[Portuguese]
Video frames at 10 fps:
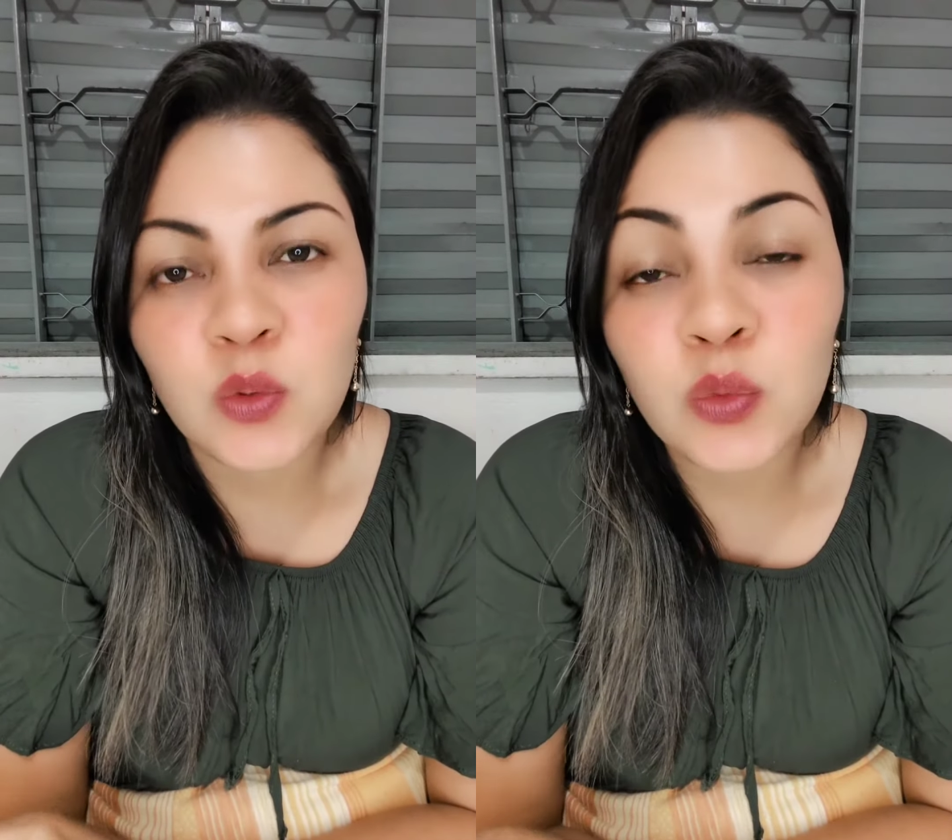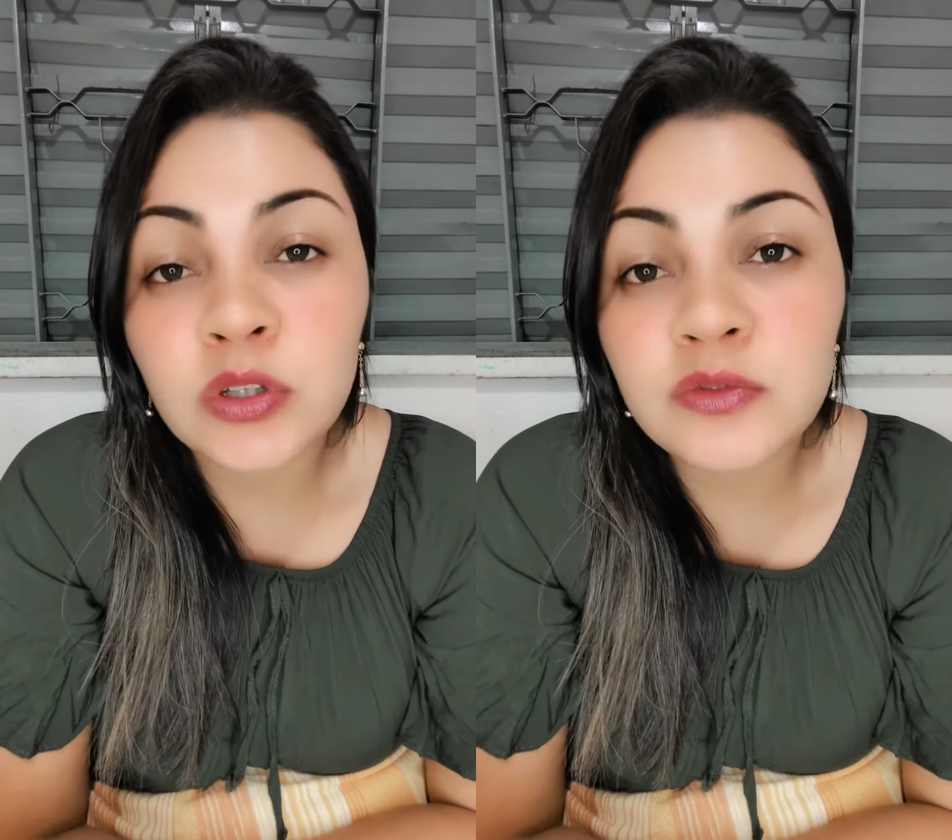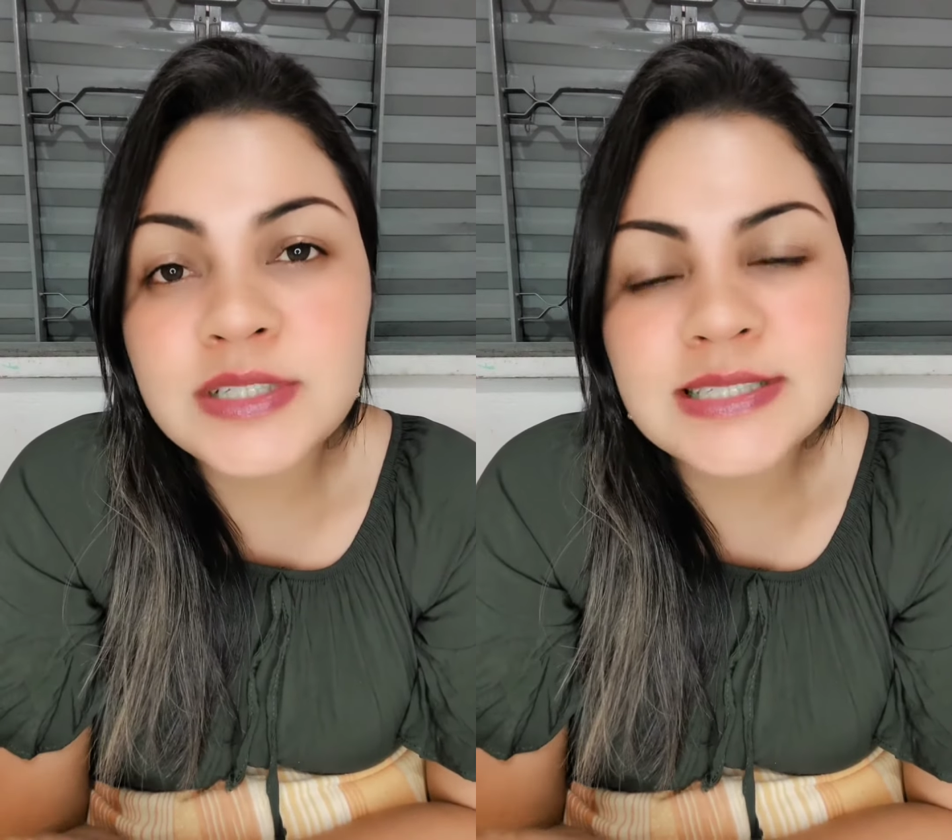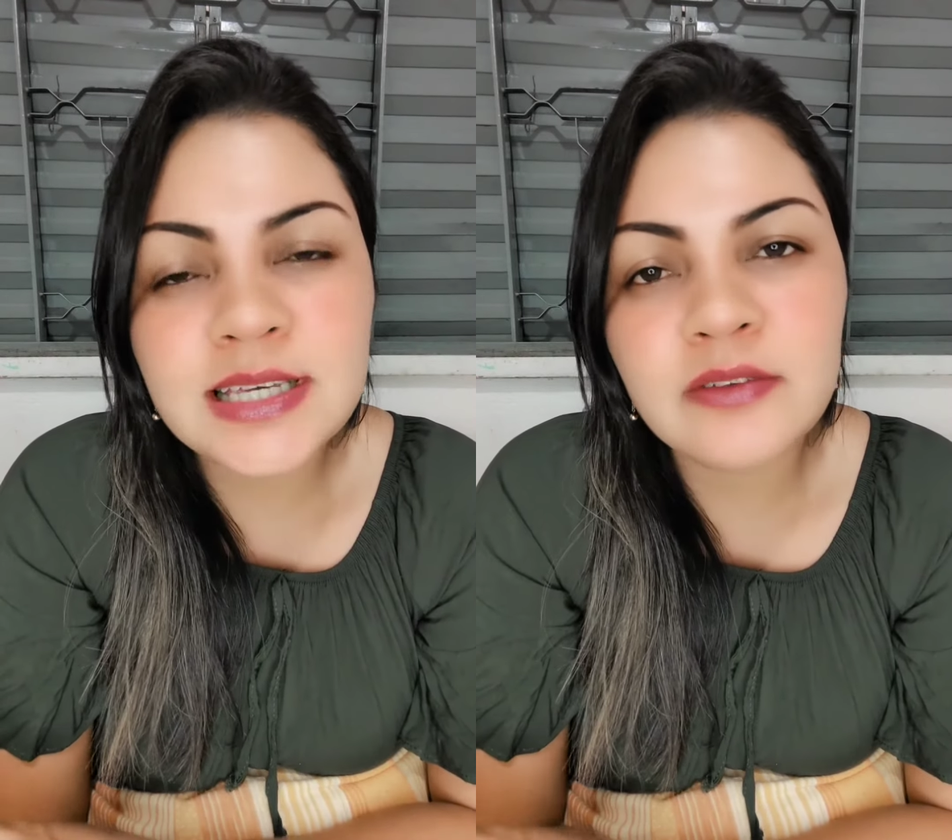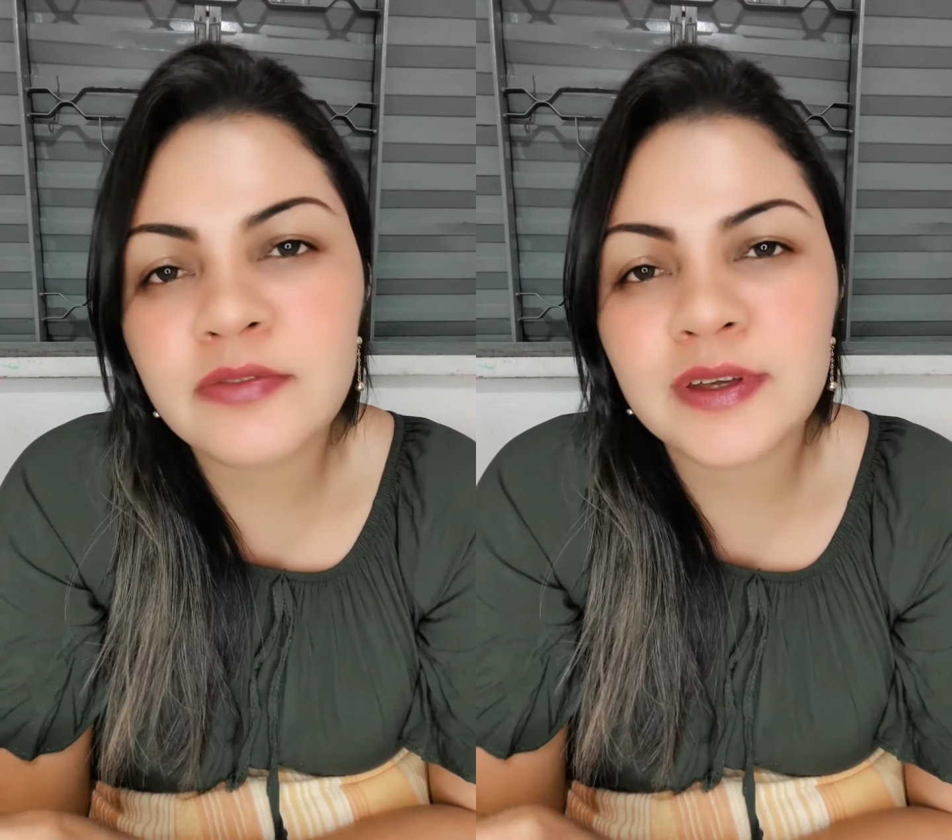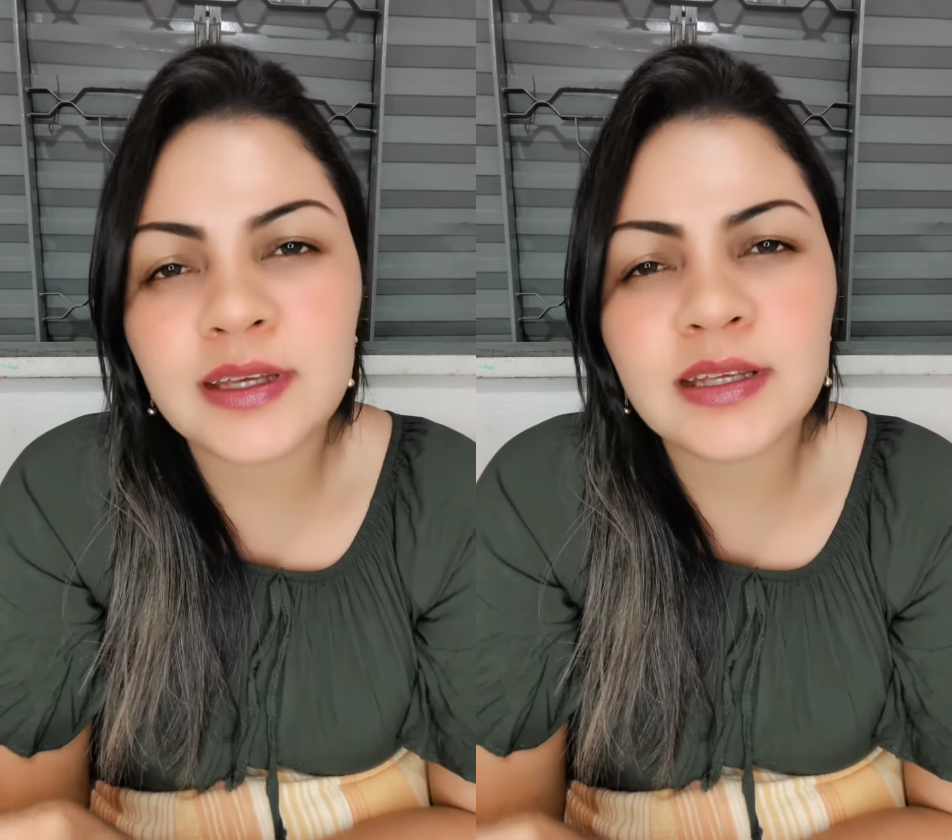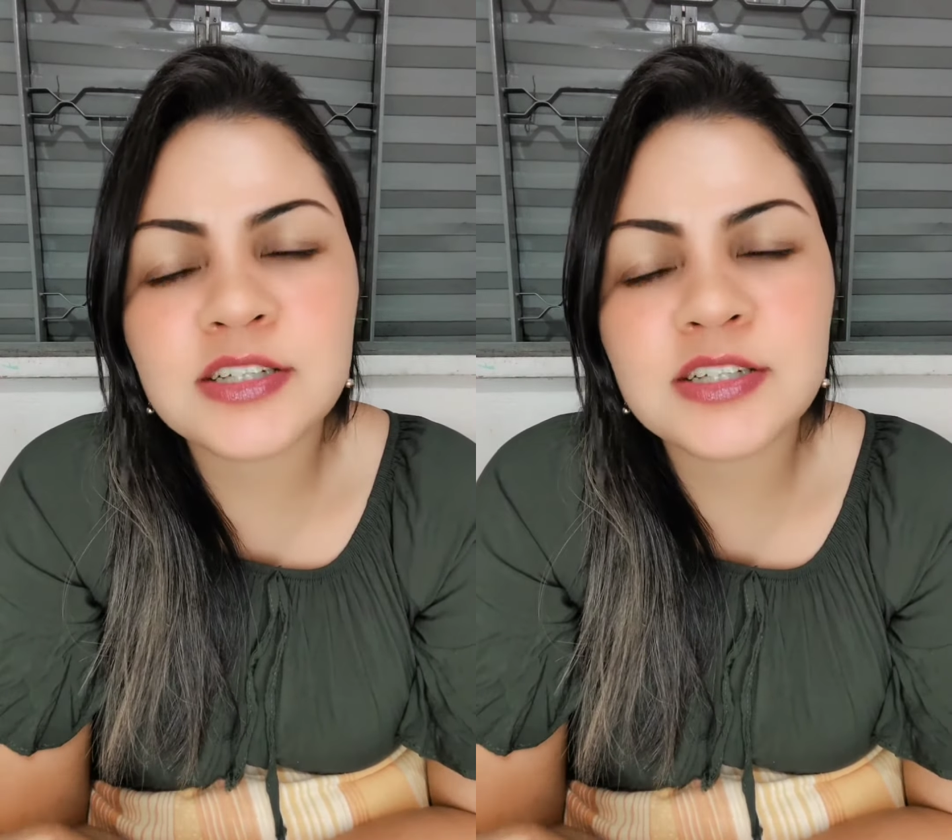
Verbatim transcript: Quando você vê que